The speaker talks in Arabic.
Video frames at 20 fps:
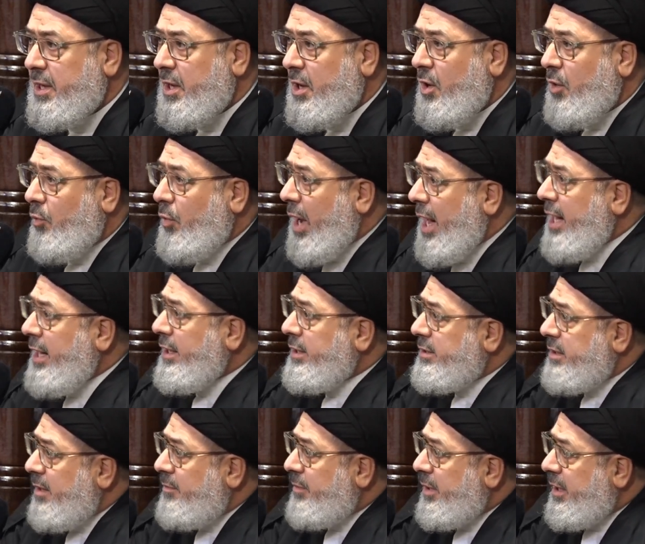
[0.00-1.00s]

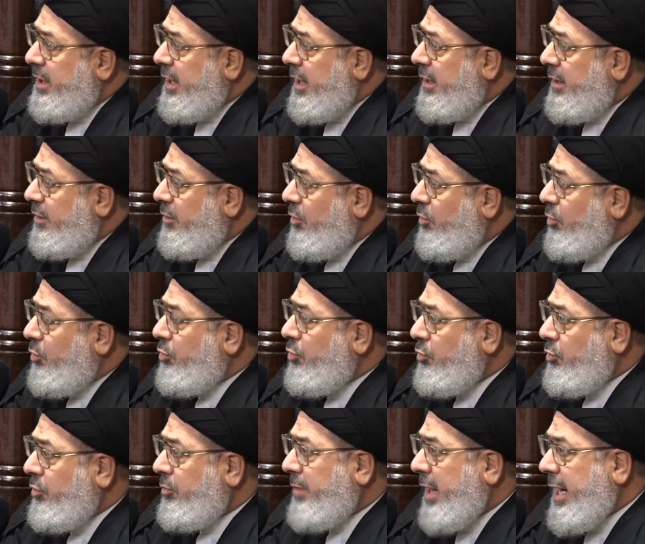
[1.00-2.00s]
واحده من
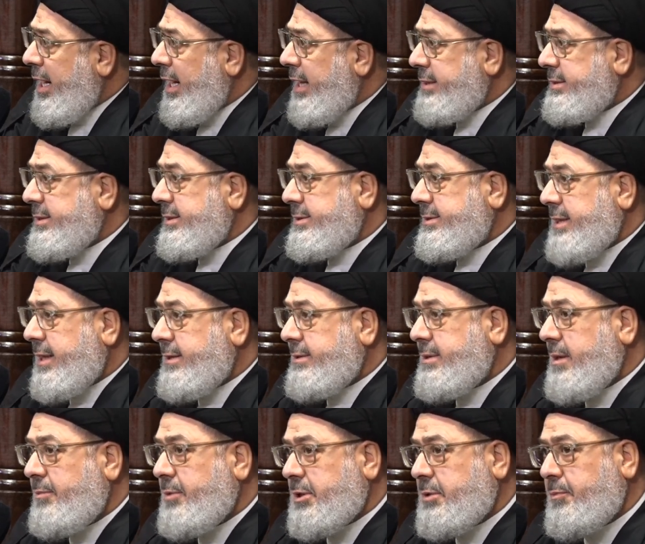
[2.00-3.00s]
العلوم التي
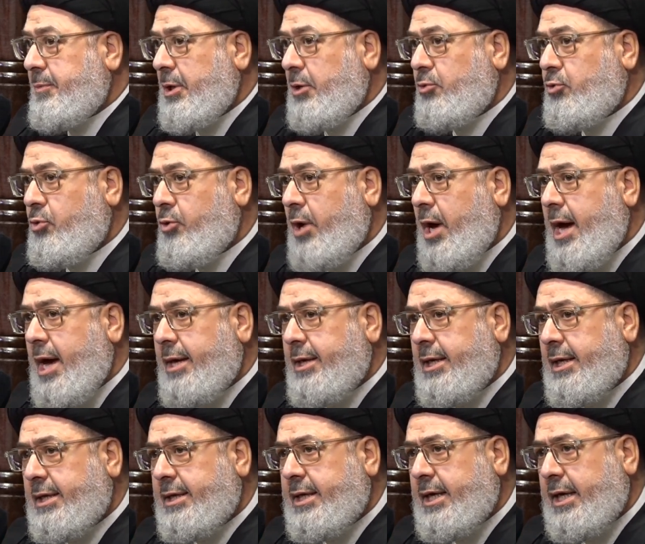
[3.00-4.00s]
ترتبط بالقران
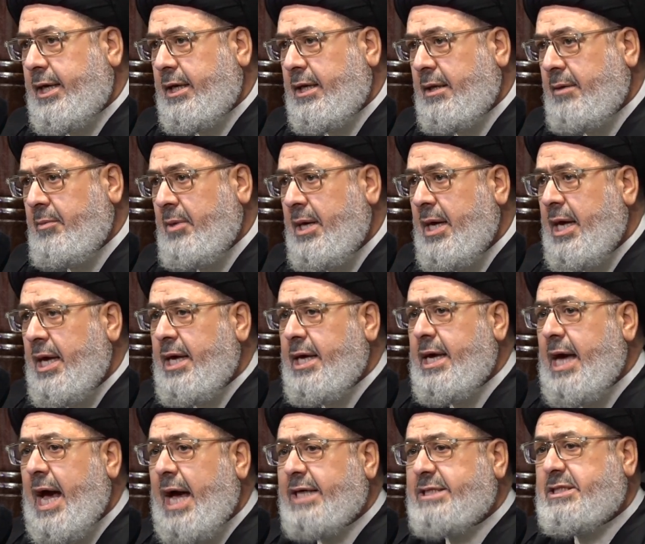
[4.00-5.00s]
الكريم
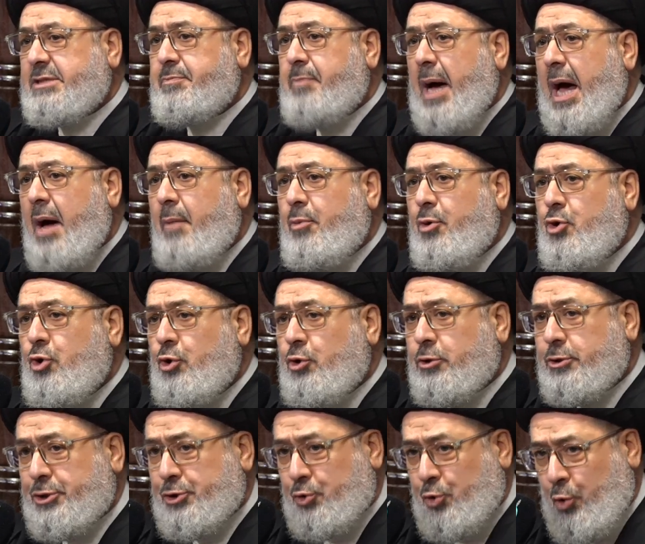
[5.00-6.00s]
هي اسباب
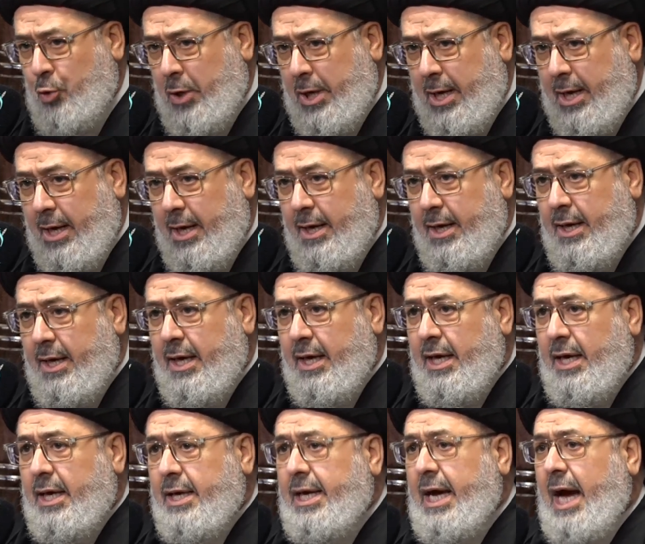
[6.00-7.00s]
النزول
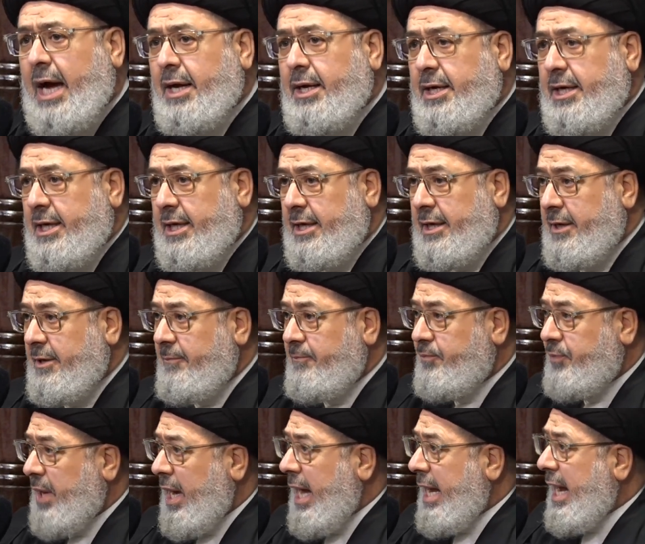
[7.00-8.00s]
يعني
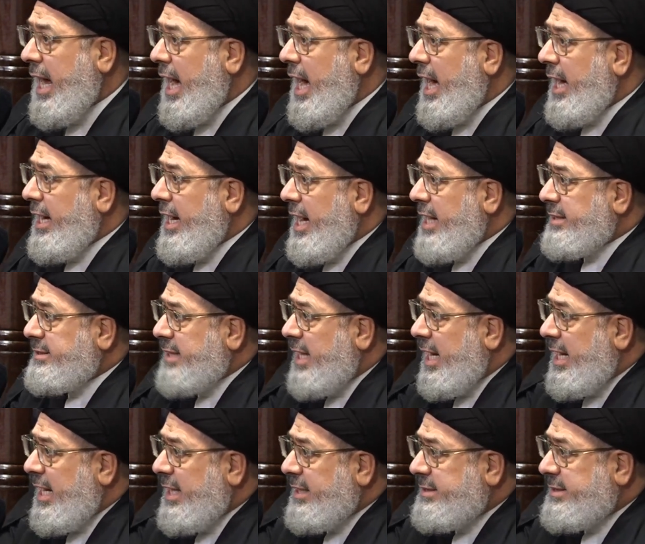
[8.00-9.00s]
الايات
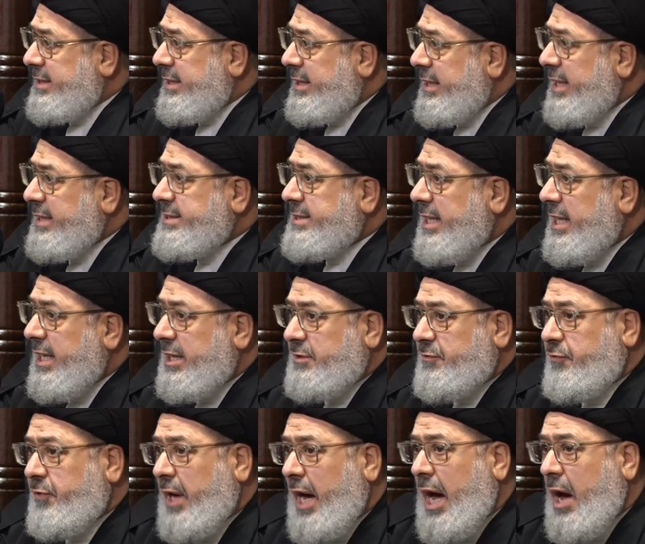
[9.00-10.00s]
التي نزلت
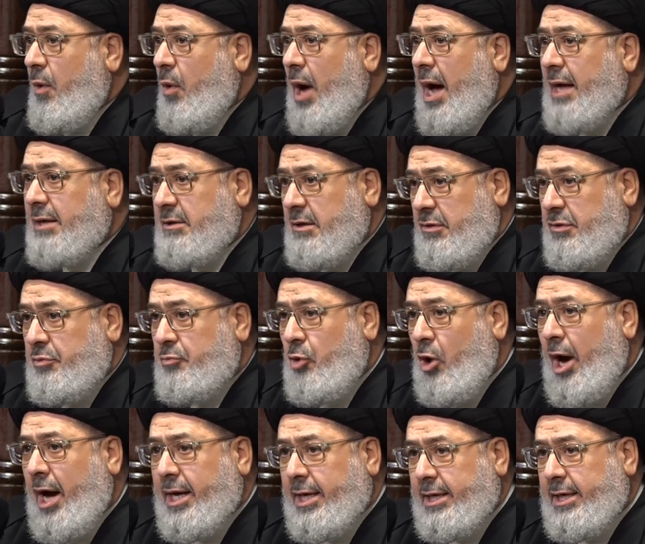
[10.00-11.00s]
في حوادث
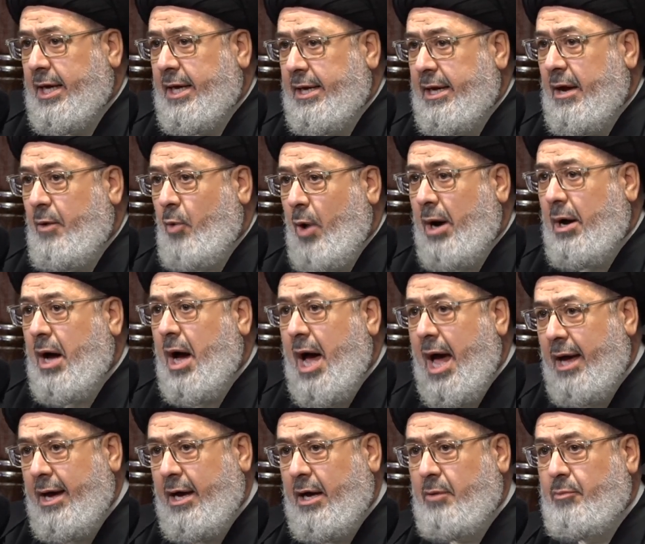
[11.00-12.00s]
معينه
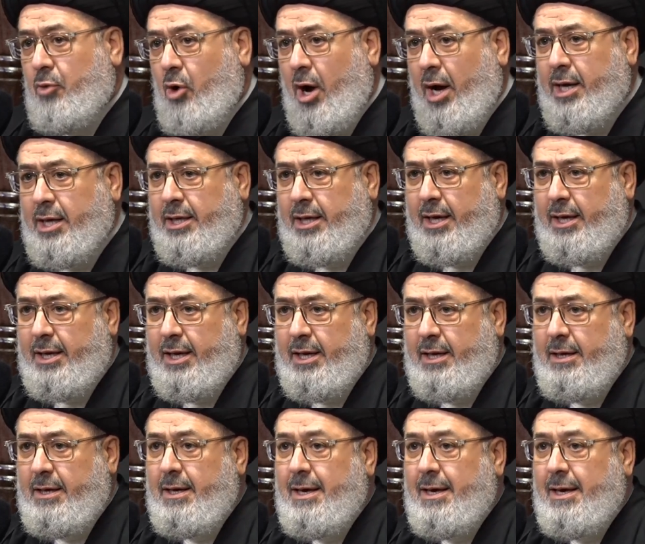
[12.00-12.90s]
وقائع معينه